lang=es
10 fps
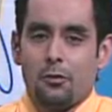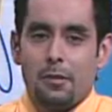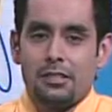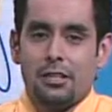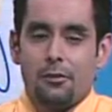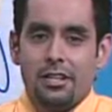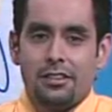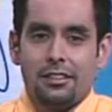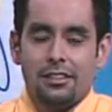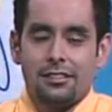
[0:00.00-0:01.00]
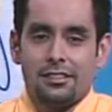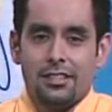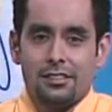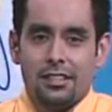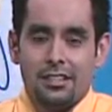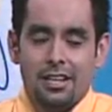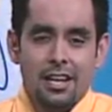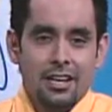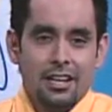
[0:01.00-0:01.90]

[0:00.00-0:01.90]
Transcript: con más de 40 artistas en escena.